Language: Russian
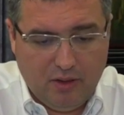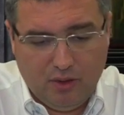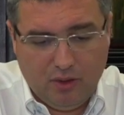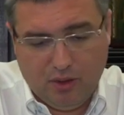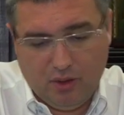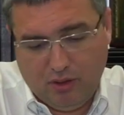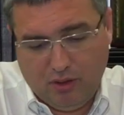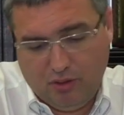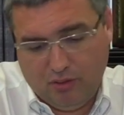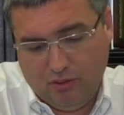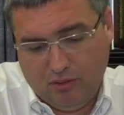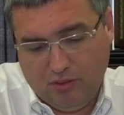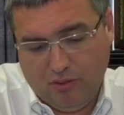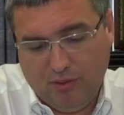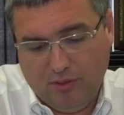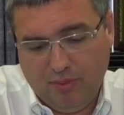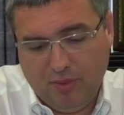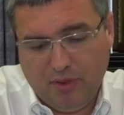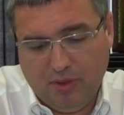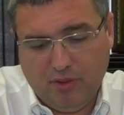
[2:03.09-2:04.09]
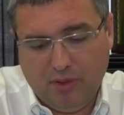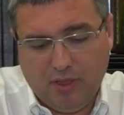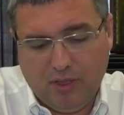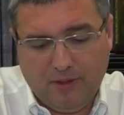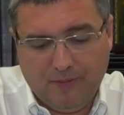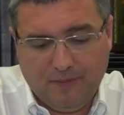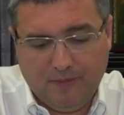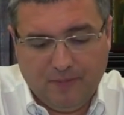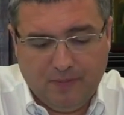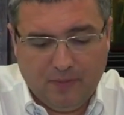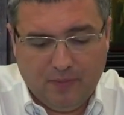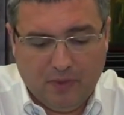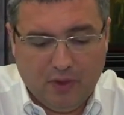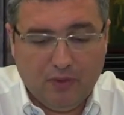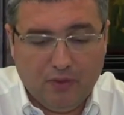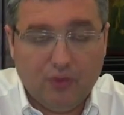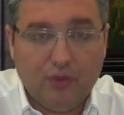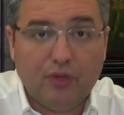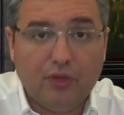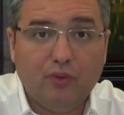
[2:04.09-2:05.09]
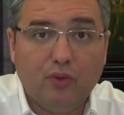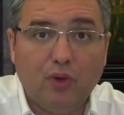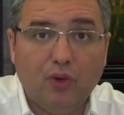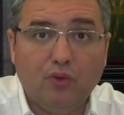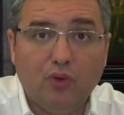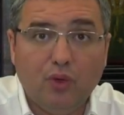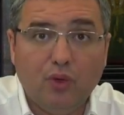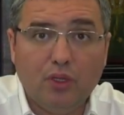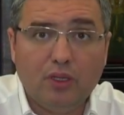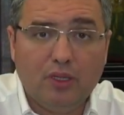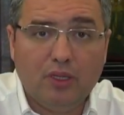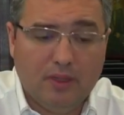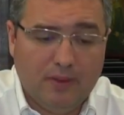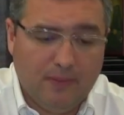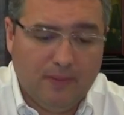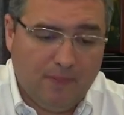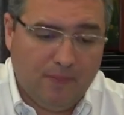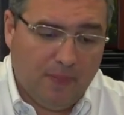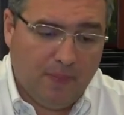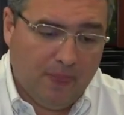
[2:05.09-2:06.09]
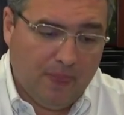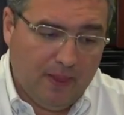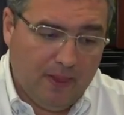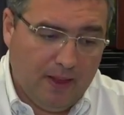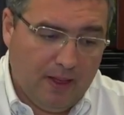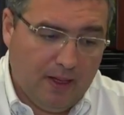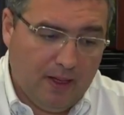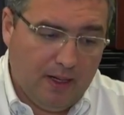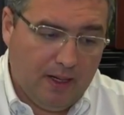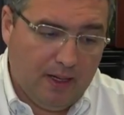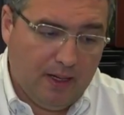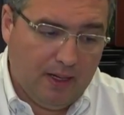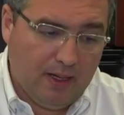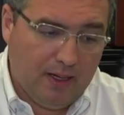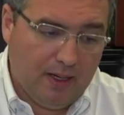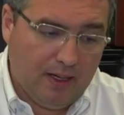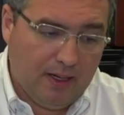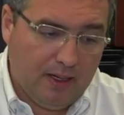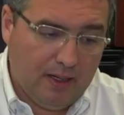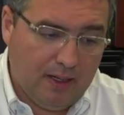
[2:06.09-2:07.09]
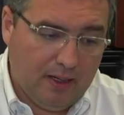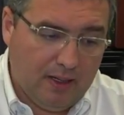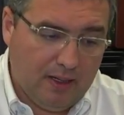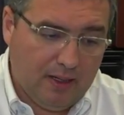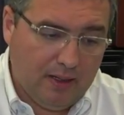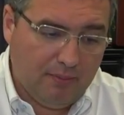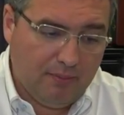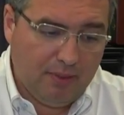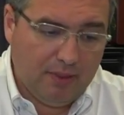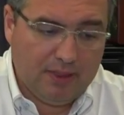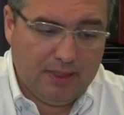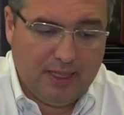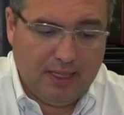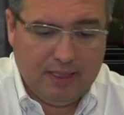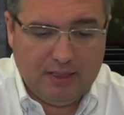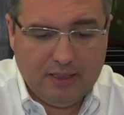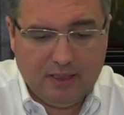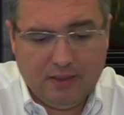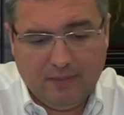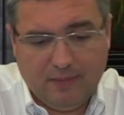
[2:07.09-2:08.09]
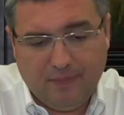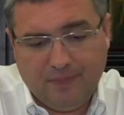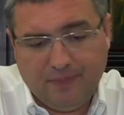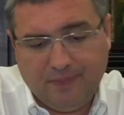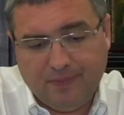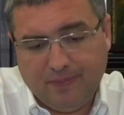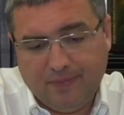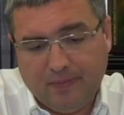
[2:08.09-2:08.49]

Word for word: Значит, во-первых, всего фонд э, потратил